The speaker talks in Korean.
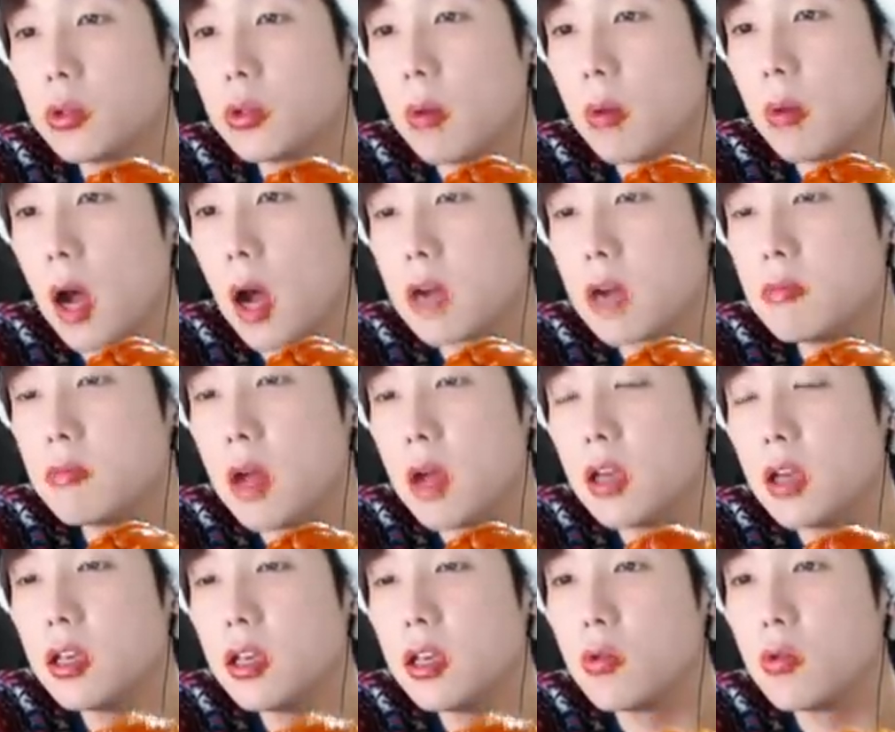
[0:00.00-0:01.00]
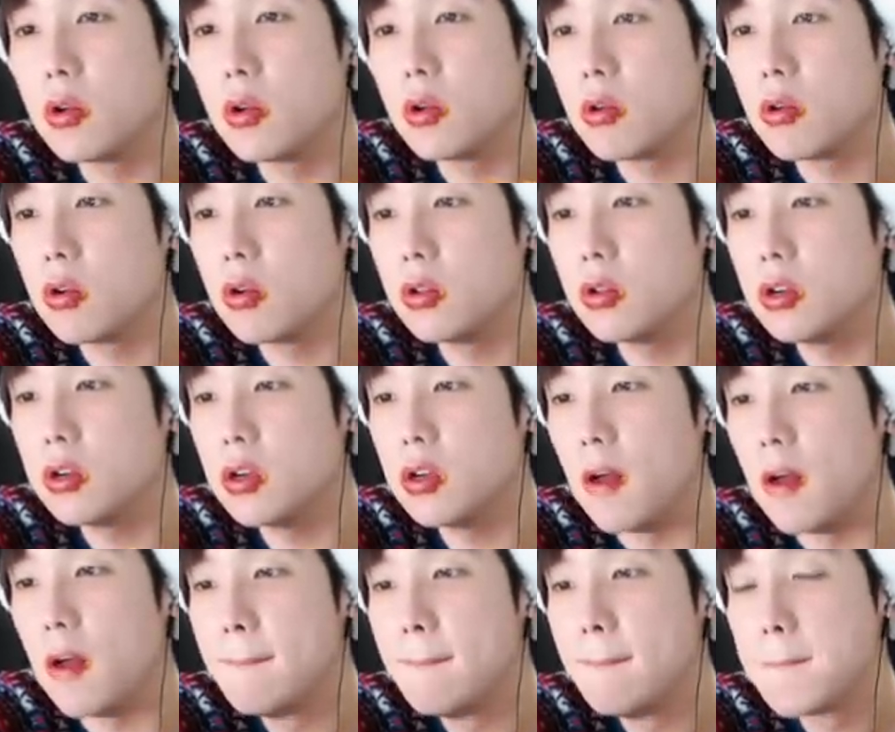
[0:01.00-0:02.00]
뭐 가끔 렉이 있고 이런 거는
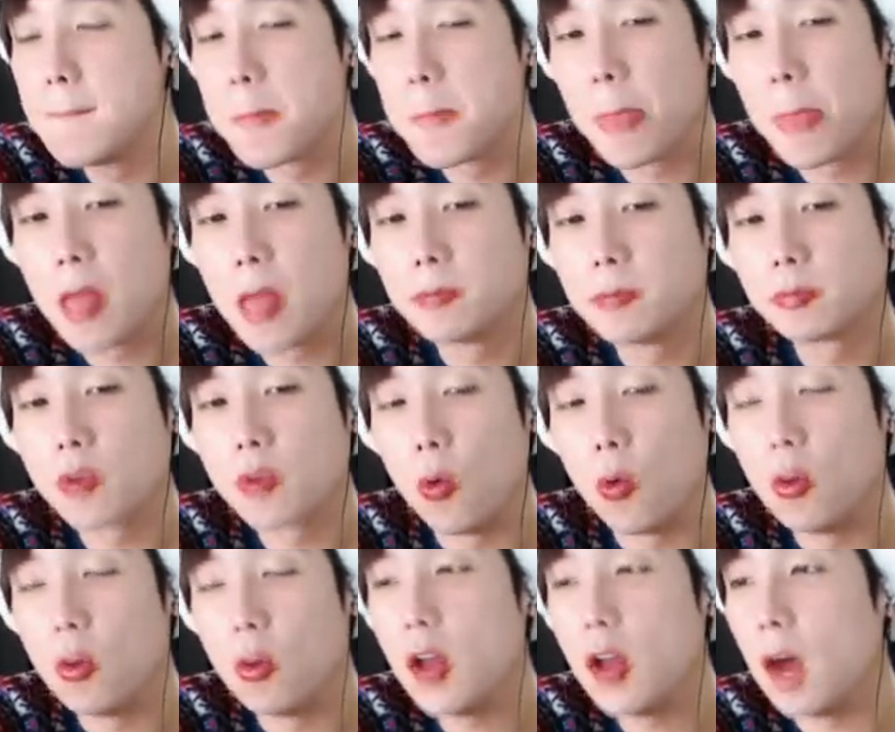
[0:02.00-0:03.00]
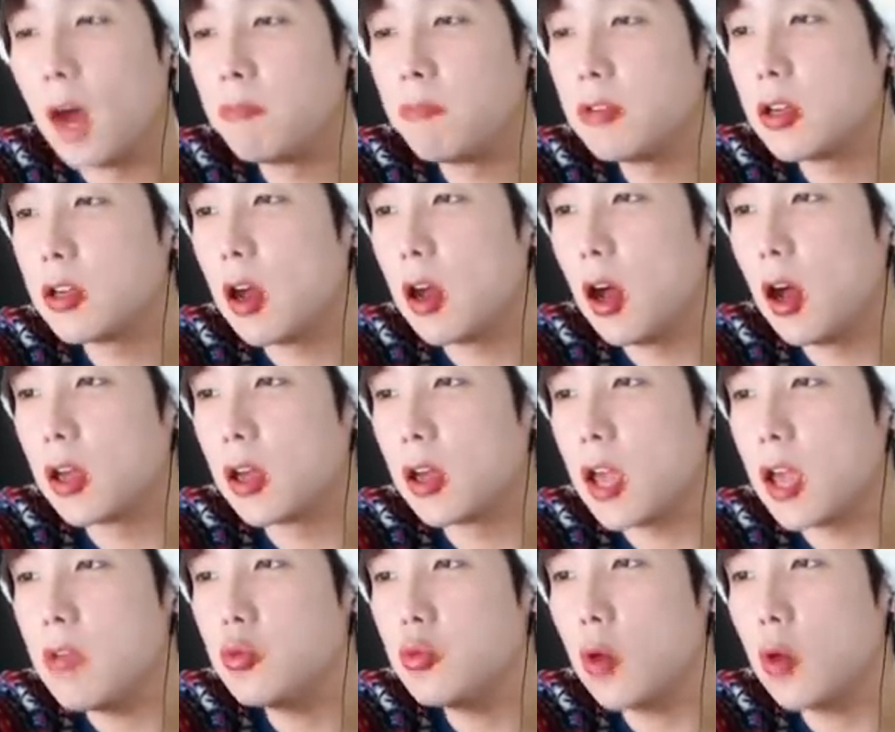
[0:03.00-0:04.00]
워낙 아프리카
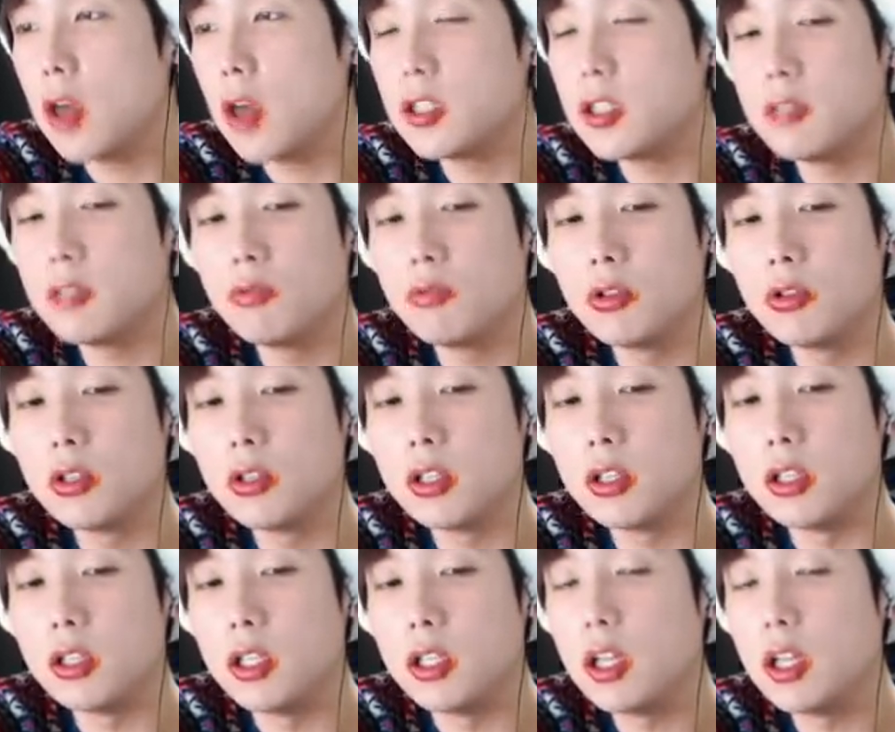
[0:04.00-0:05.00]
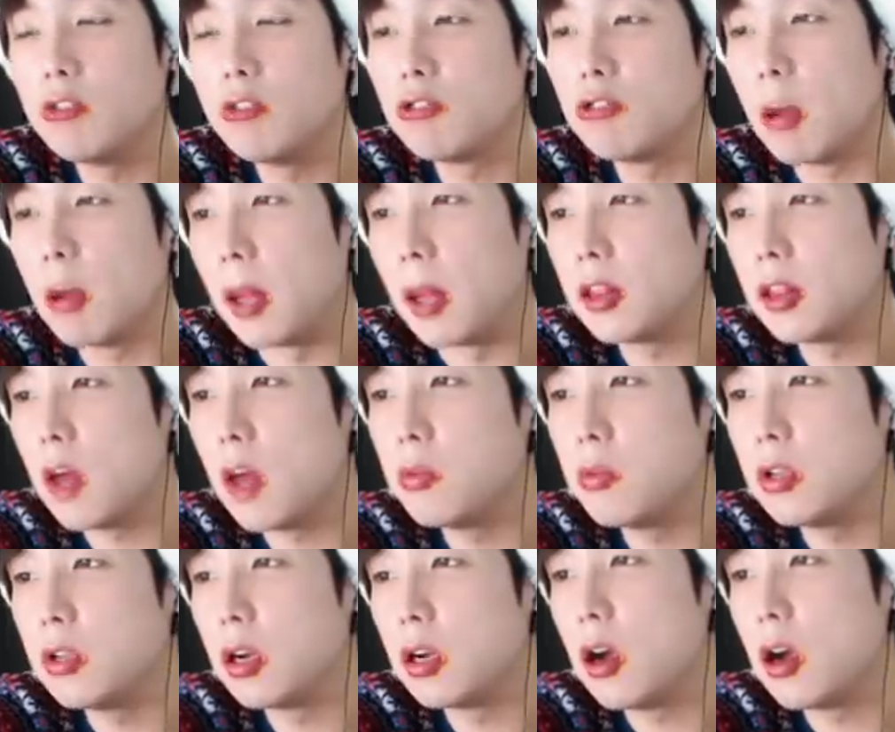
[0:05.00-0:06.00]
게임 좋아하시는 분들이 인원수가 많다
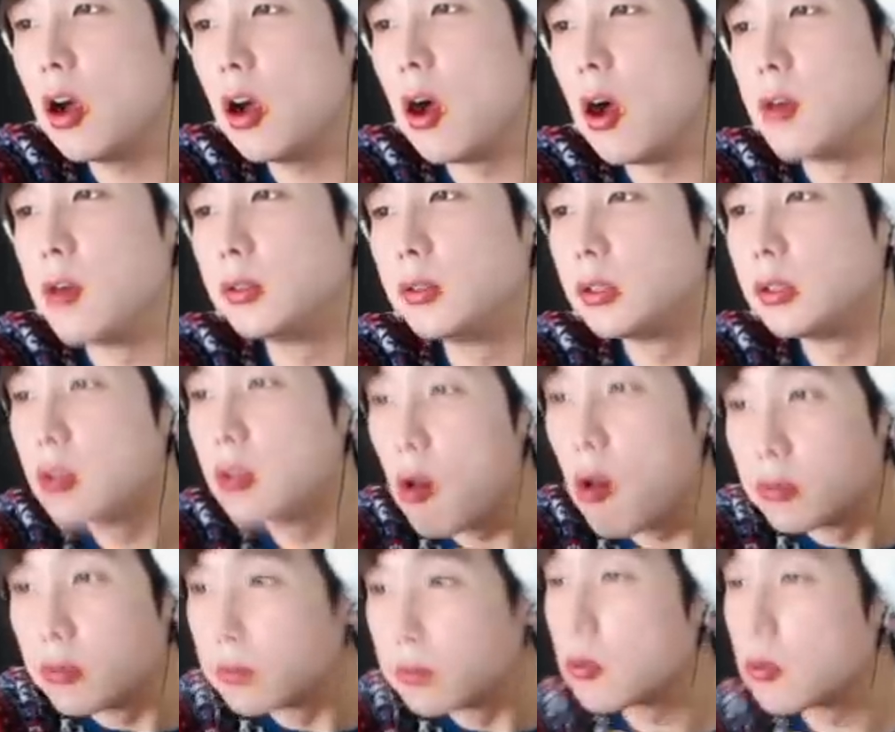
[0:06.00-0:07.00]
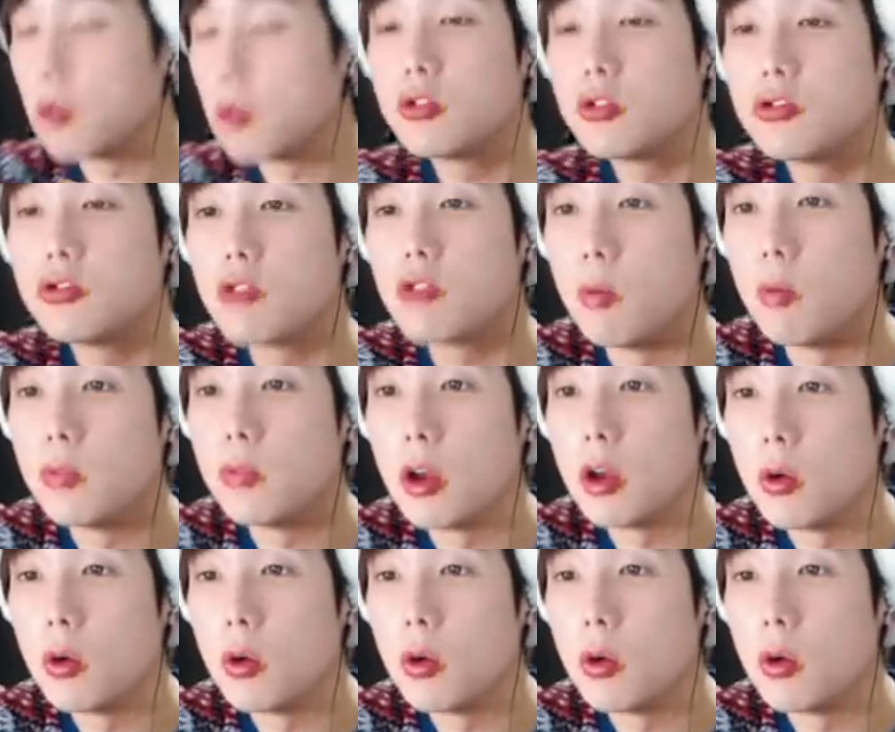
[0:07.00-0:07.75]
보니까 어쩔 수가 없대요.